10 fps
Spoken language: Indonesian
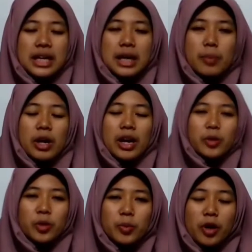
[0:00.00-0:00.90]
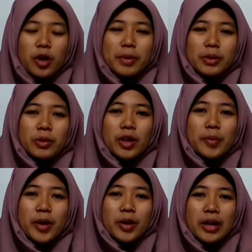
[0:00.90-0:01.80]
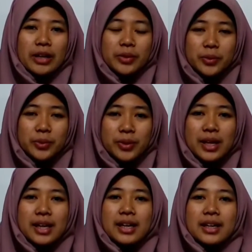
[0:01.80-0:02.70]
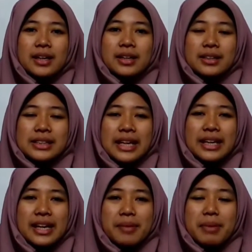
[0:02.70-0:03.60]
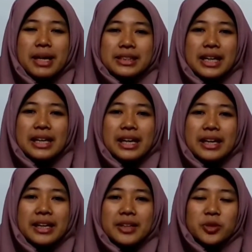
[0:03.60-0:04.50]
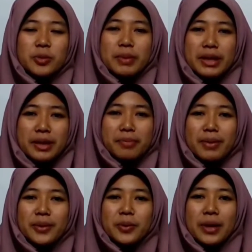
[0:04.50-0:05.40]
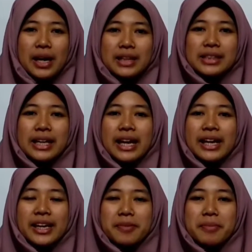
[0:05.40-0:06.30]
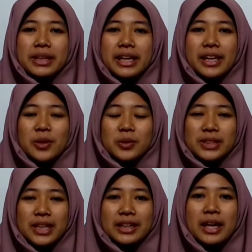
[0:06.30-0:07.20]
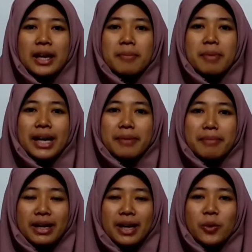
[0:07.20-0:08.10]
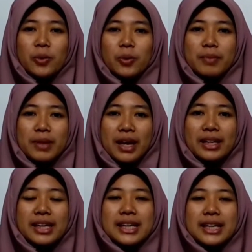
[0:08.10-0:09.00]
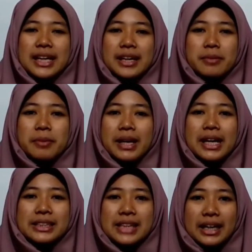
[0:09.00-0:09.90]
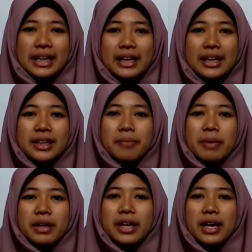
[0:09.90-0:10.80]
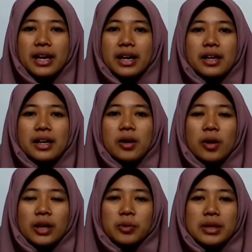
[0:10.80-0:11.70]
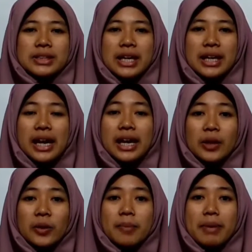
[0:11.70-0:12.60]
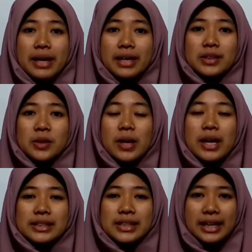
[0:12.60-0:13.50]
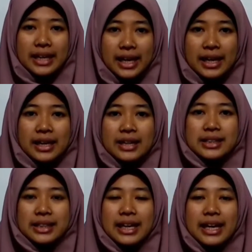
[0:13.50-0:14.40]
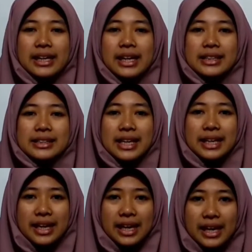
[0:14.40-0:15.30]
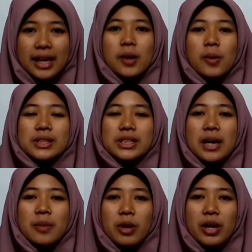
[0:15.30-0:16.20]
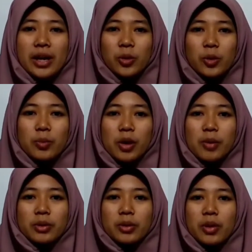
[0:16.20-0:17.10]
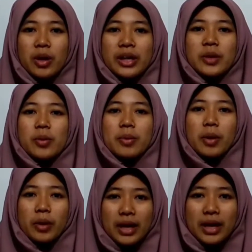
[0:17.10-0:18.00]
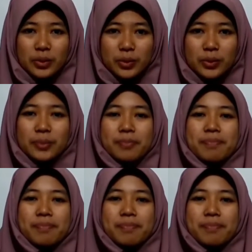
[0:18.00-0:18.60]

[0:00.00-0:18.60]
Assalamualaikum warahmatullahi wabarakatuh. Eh, saya berasal dari Sumeneb, Madura. Saya ingin bertanya Ustadz, bagaimana hukumnya jika saya memberikan zakat kepada orang tua saya atau kepada saudara saya? Sekian dari saya. Wassalamualaikum warahmatullahi wabarakatuh.